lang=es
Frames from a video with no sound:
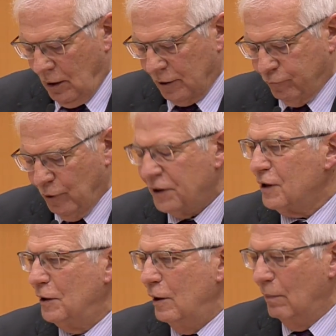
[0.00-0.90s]
Las
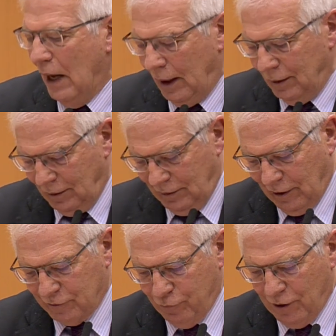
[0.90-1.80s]
fuerzas del mal,
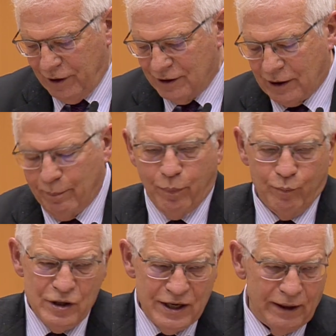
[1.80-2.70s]
las fuerzas que
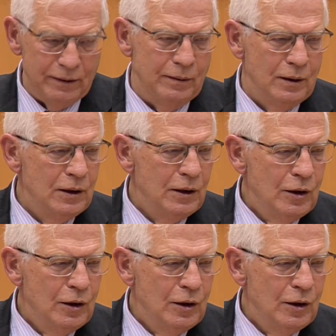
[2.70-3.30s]
pugnan